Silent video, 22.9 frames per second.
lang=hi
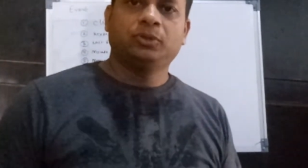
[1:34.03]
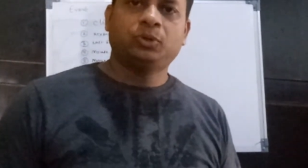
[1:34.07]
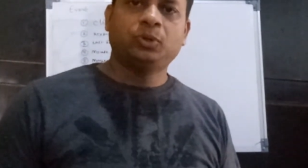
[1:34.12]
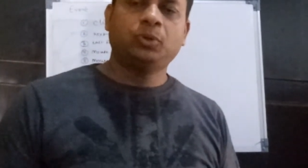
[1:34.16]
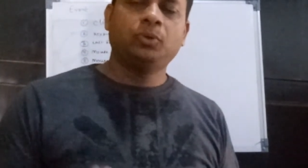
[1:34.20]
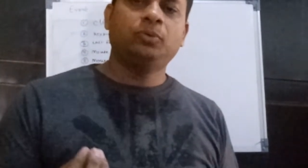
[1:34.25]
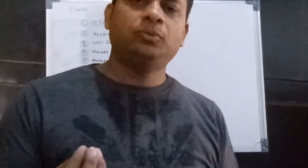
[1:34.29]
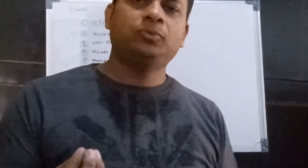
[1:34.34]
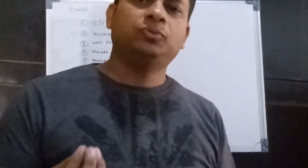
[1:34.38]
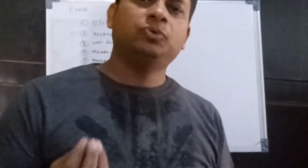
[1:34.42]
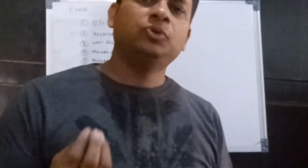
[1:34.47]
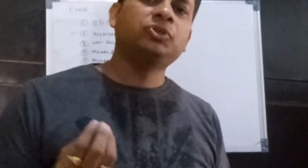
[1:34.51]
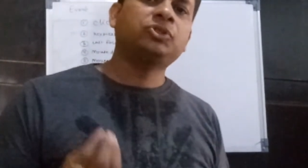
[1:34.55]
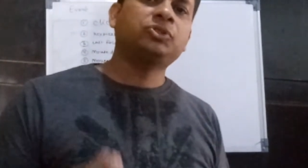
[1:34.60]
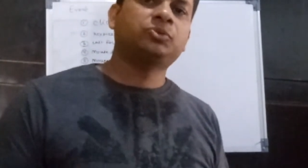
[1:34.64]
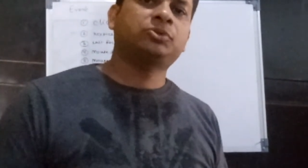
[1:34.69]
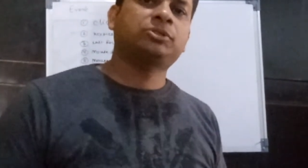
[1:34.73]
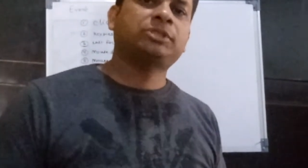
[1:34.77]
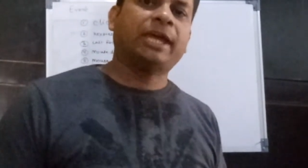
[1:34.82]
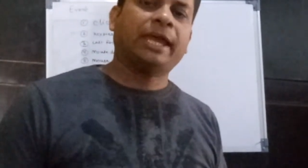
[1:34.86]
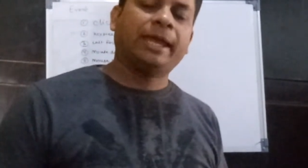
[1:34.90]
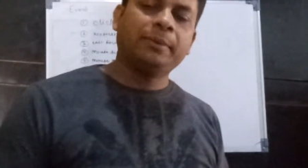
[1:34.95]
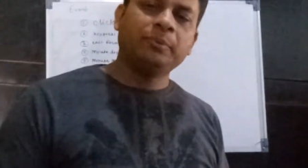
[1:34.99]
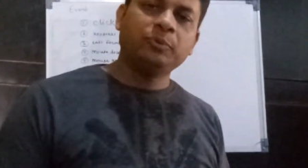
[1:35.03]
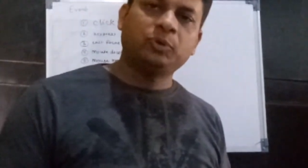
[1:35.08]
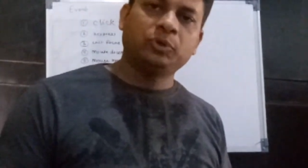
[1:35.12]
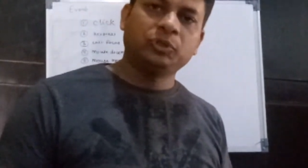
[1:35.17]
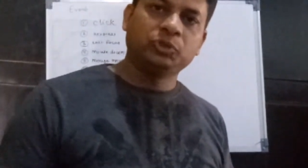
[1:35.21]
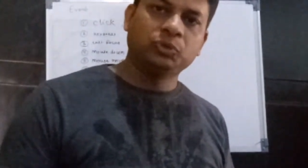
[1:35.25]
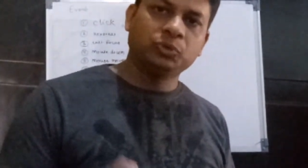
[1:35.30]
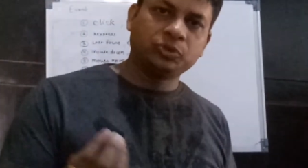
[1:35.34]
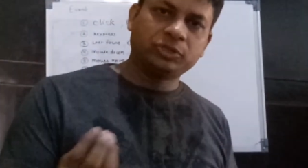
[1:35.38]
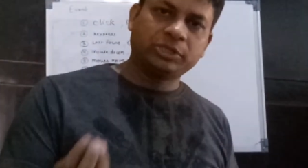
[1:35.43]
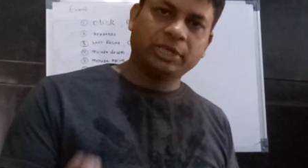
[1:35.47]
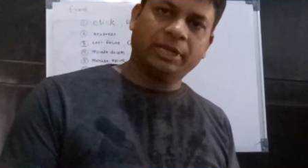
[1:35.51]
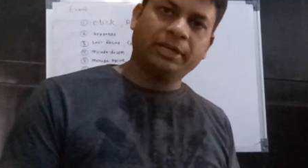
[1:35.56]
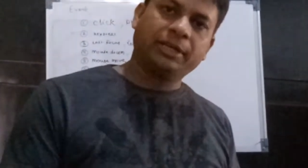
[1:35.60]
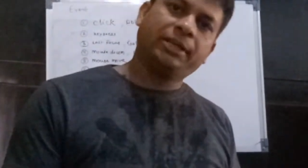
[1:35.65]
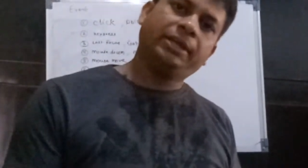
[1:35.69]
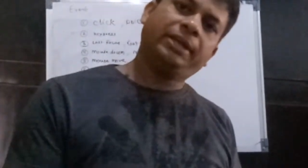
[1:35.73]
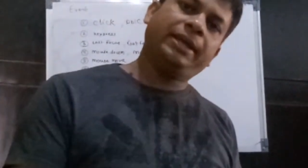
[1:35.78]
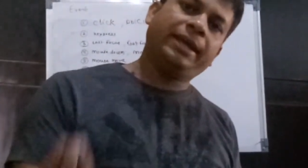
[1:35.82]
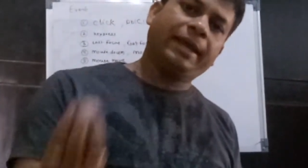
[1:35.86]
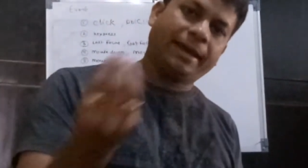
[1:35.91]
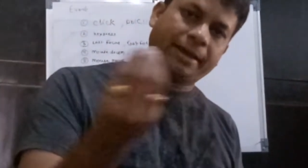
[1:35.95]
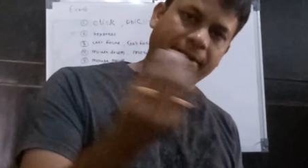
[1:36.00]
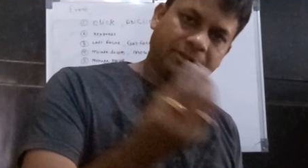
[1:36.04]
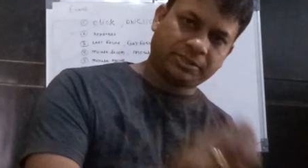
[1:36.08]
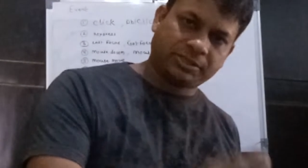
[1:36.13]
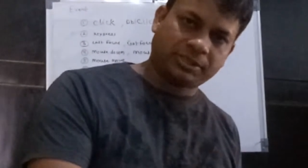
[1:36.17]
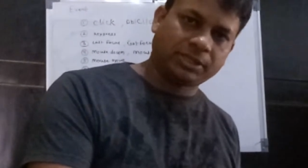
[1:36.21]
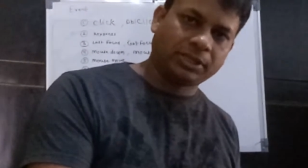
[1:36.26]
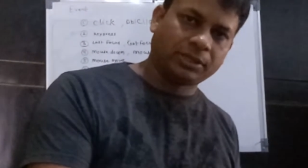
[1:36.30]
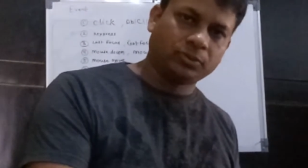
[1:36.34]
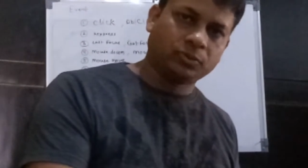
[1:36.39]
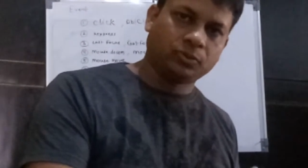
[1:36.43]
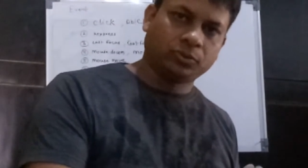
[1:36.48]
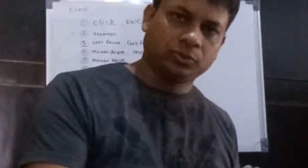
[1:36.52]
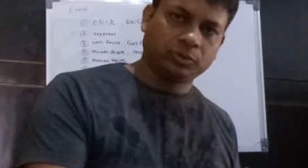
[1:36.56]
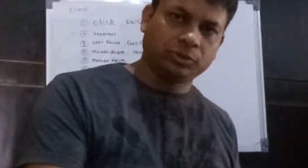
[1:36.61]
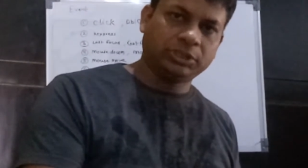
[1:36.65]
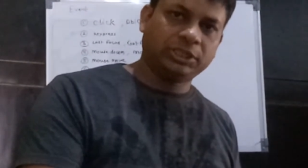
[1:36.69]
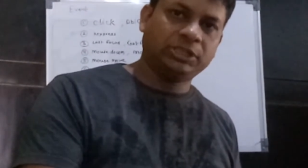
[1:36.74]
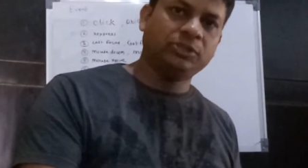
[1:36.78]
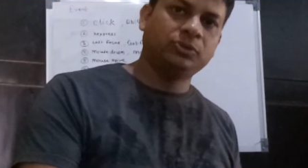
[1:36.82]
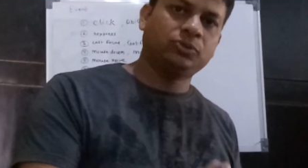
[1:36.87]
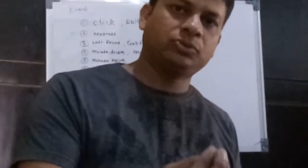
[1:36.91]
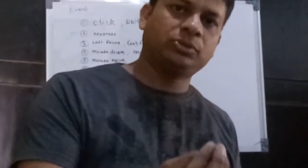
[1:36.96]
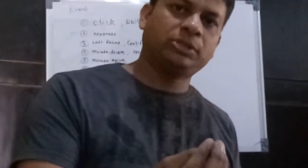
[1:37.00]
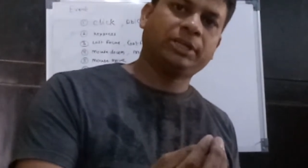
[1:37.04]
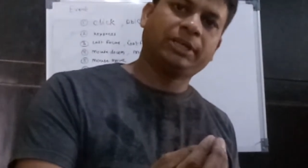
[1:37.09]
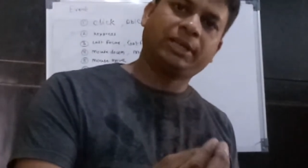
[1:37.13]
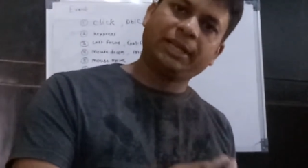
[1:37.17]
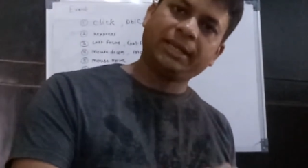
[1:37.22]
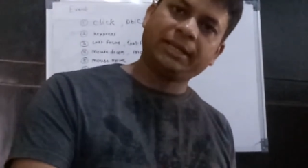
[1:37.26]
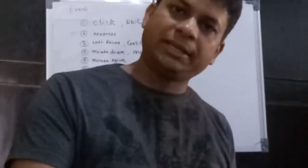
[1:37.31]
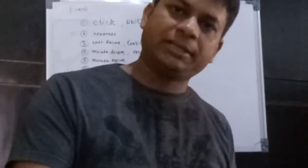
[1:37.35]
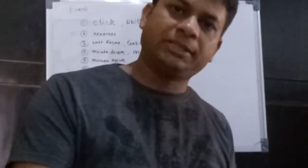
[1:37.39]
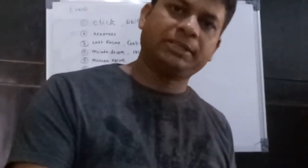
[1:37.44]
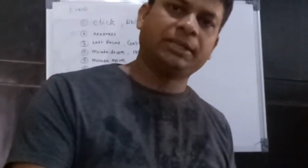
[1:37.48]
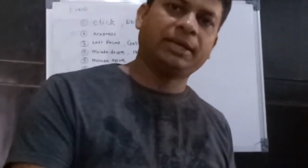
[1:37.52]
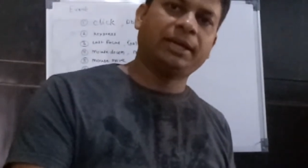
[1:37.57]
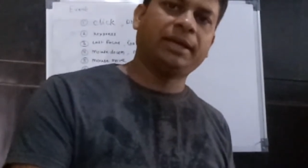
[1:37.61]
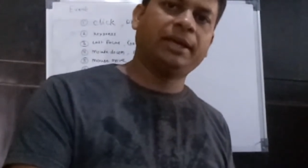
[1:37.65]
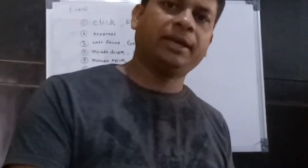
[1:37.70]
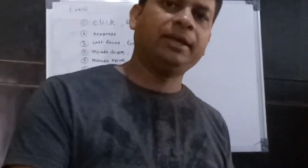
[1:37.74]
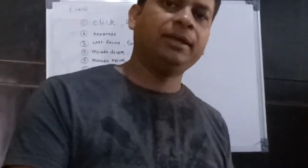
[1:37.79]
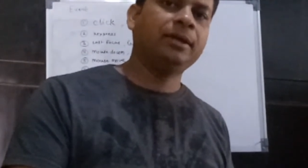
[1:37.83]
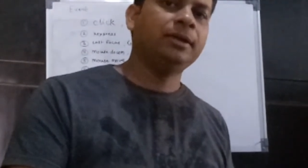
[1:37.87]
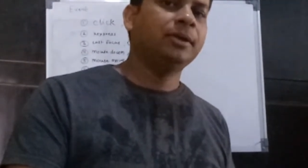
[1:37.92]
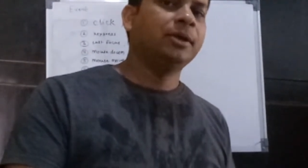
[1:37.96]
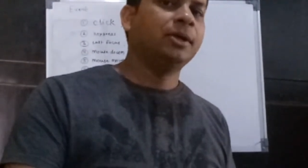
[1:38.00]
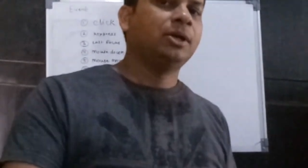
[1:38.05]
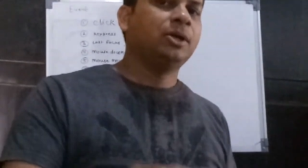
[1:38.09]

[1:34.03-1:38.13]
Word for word: तो उस टाइम को यूजर के एक्शन को यदि उसने क्लिक किया है